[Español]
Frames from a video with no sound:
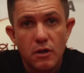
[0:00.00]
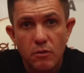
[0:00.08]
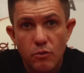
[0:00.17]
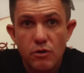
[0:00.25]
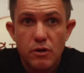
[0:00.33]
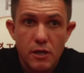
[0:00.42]
Y
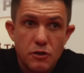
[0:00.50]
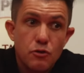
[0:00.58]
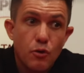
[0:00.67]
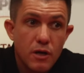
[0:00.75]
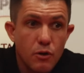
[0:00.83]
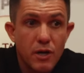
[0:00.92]
bueno,
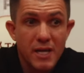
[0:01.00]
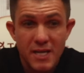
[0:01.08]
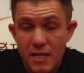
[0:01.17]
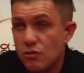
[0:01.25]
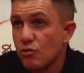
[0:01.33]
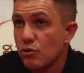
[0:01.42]
yo creo que en
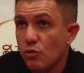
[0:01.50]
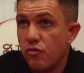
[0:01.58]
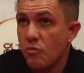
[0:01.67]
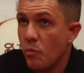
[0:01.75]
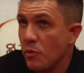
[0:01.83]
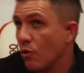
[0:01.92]
eso
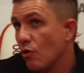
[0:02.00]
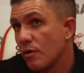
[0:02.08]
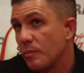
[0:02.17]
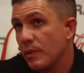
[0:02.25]
estuvimos mejor,